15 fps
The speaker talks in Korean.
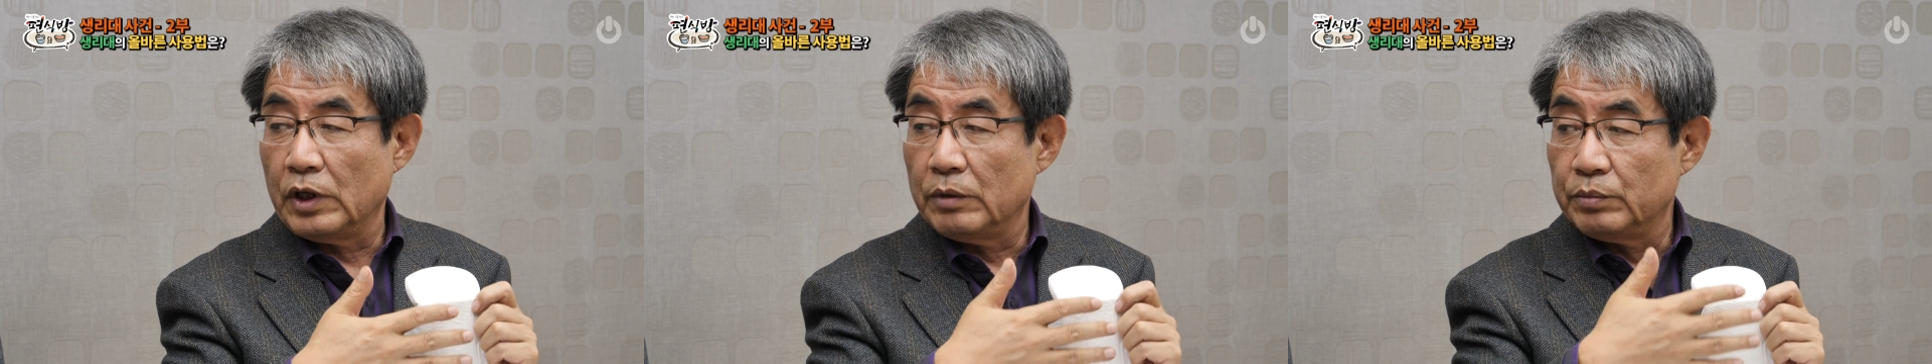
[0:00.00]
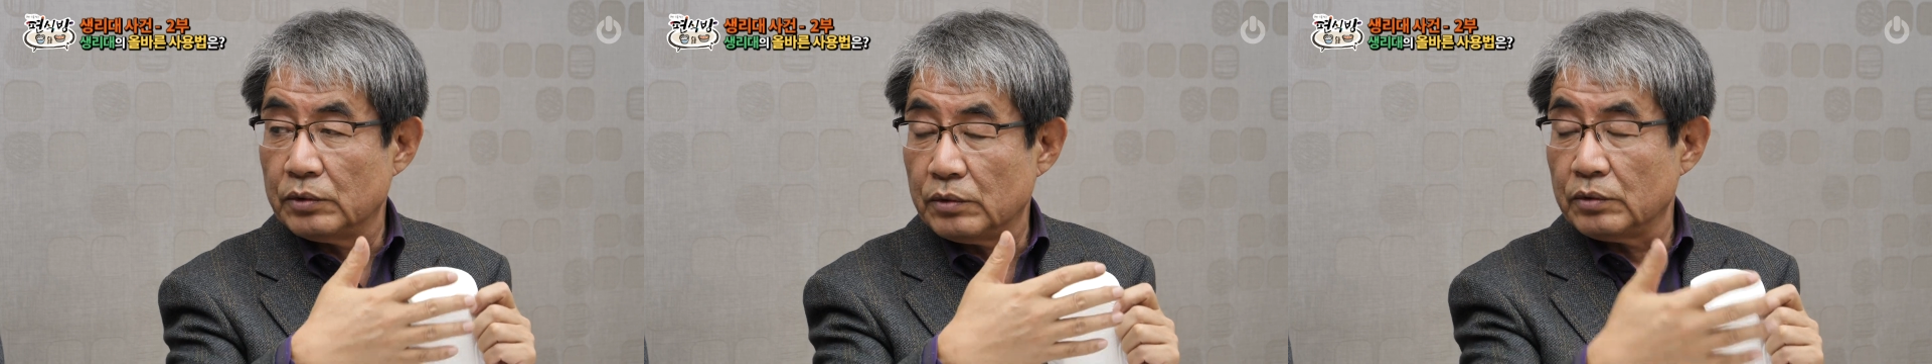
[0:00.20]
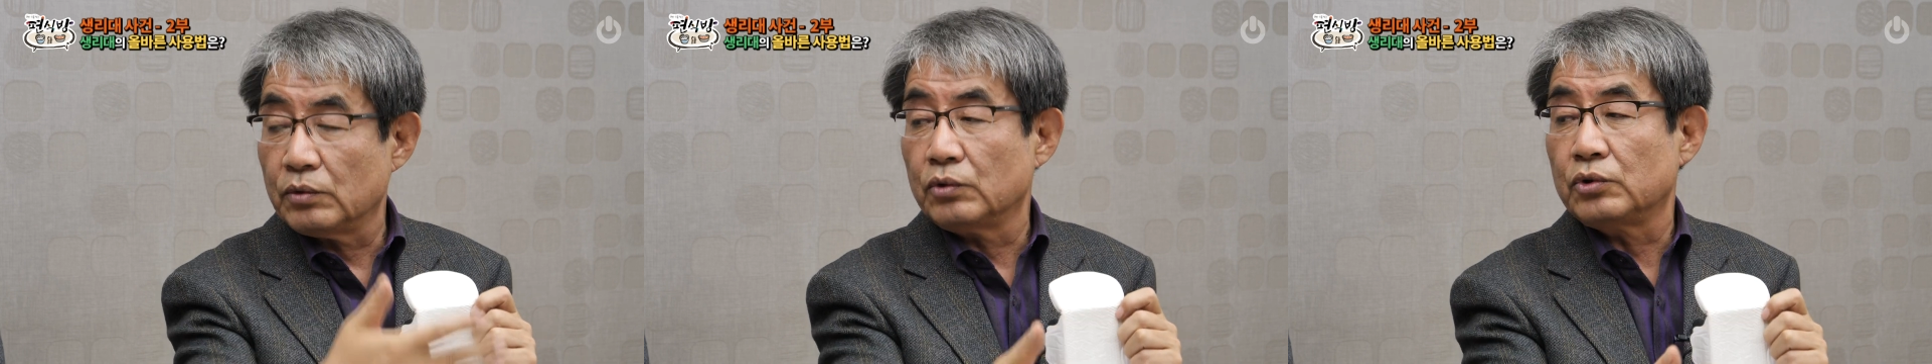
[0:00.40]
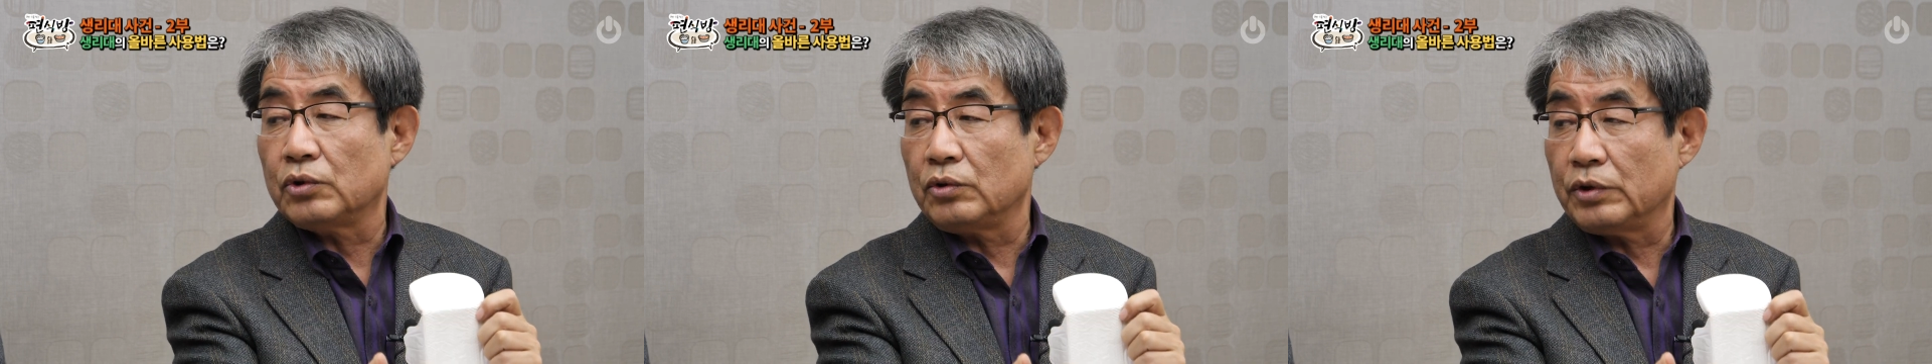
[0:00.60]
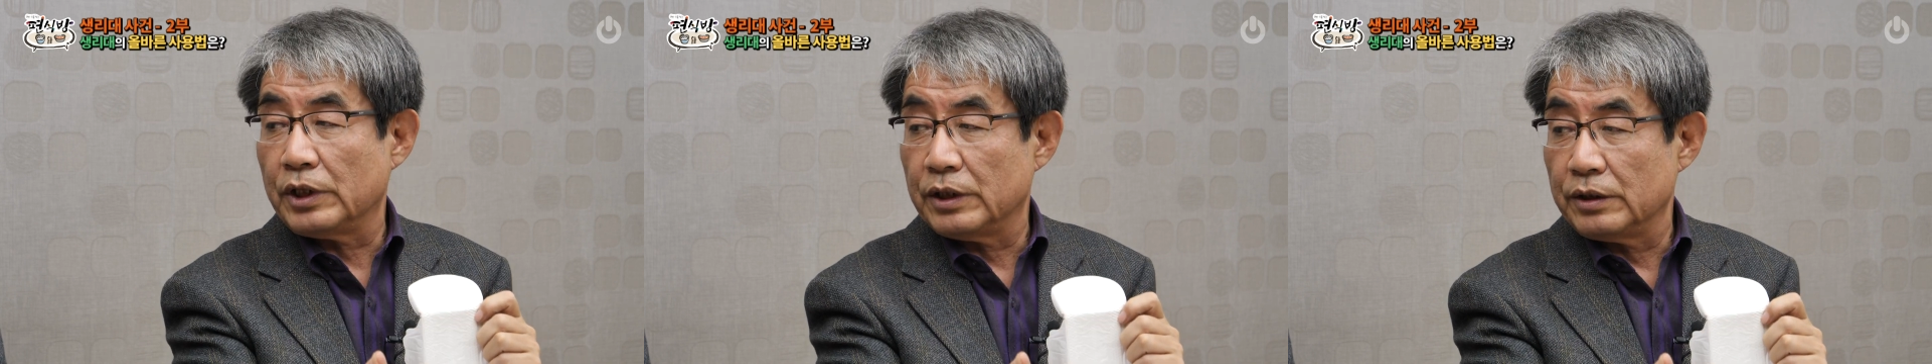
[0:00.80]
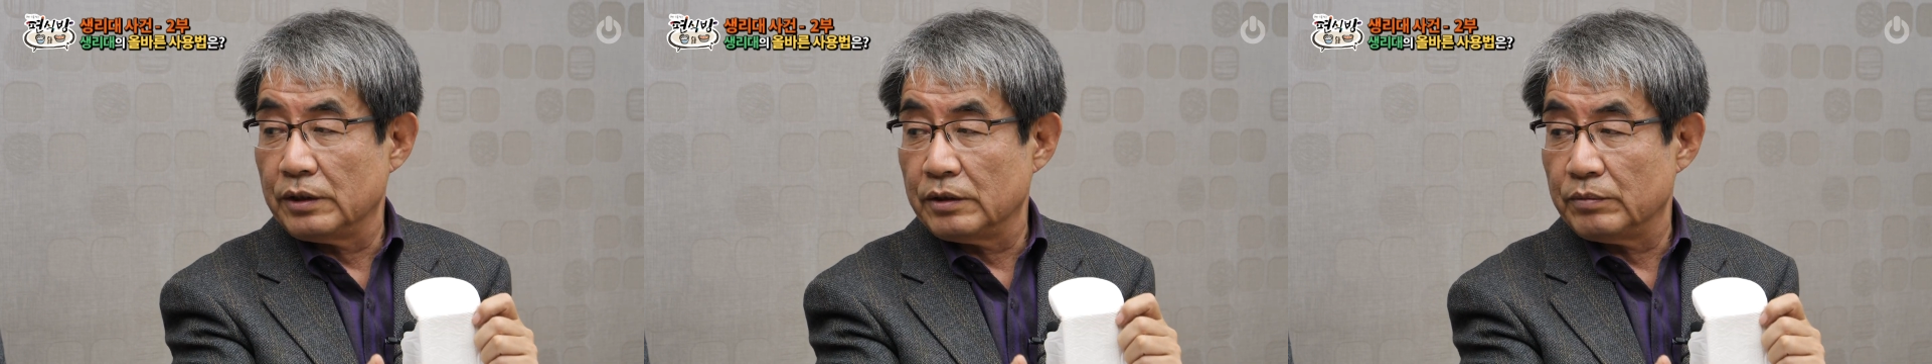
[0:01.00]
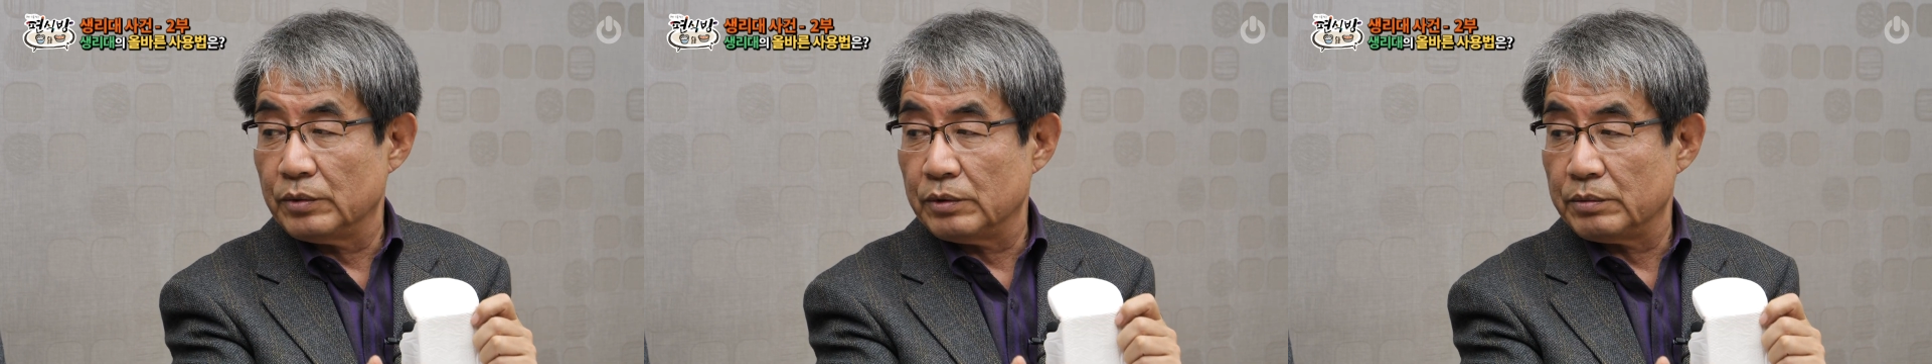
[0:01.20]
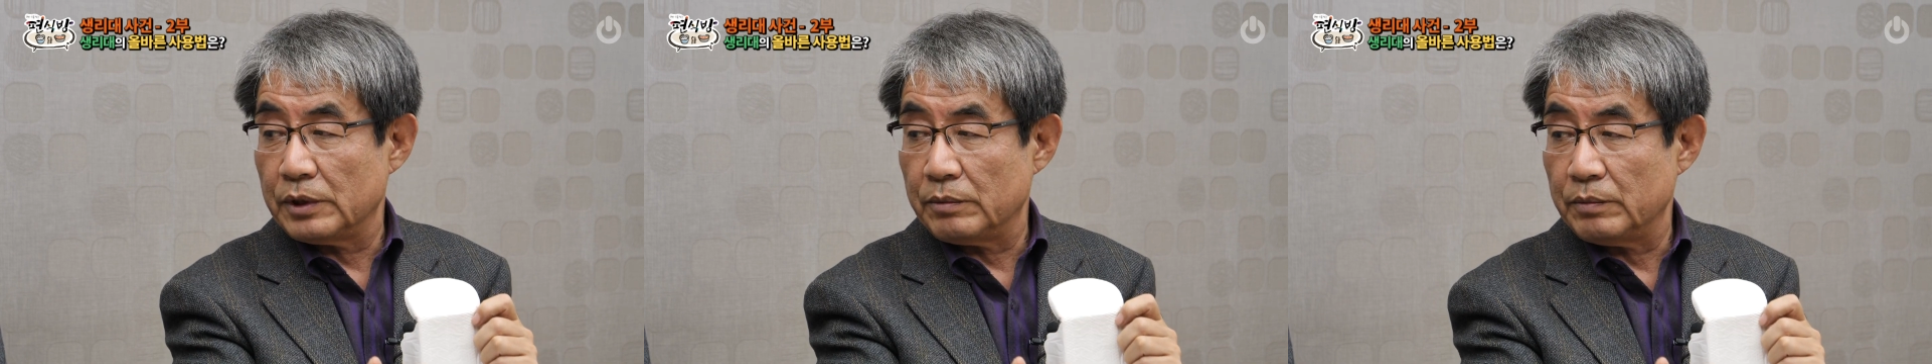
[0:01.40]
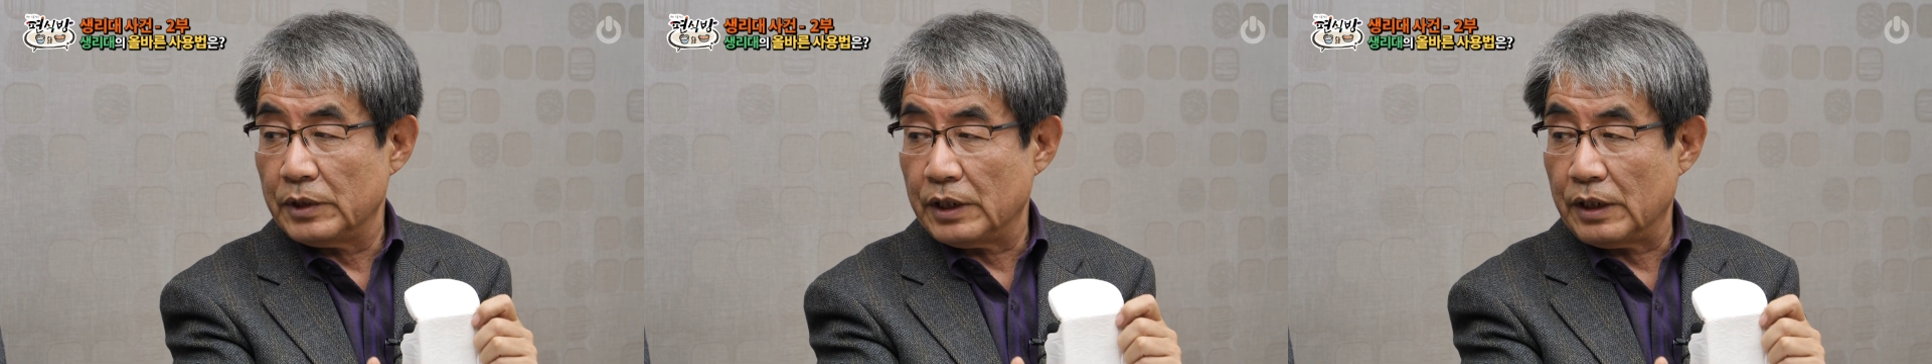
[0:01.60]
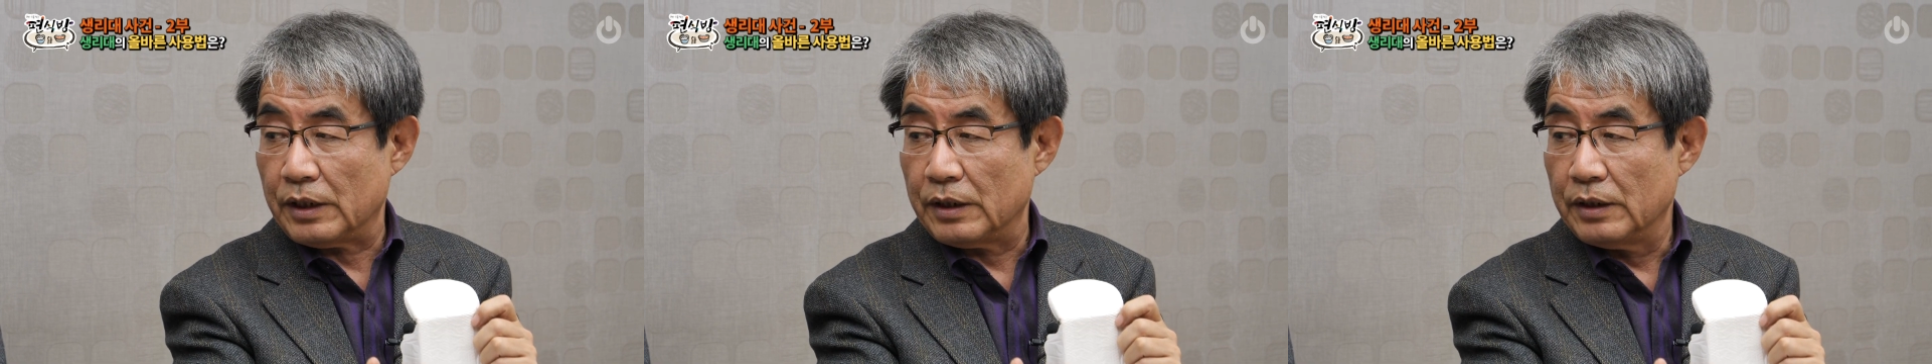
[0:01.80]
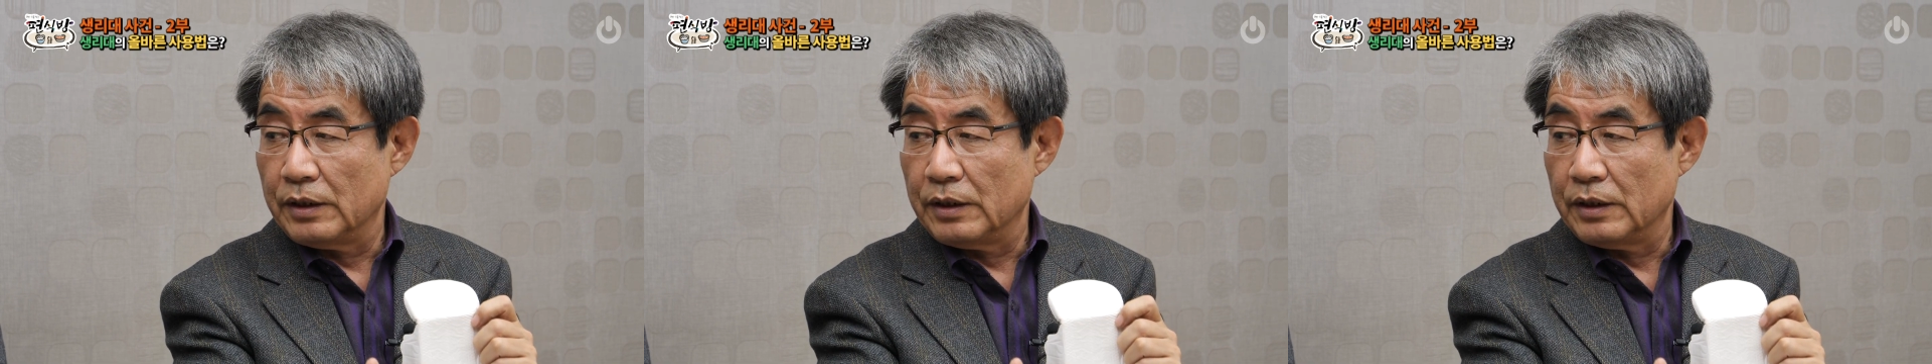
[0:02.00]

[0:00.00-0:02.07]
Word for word: 외부로 노출되어 있는 그렇죠. 부분입니다.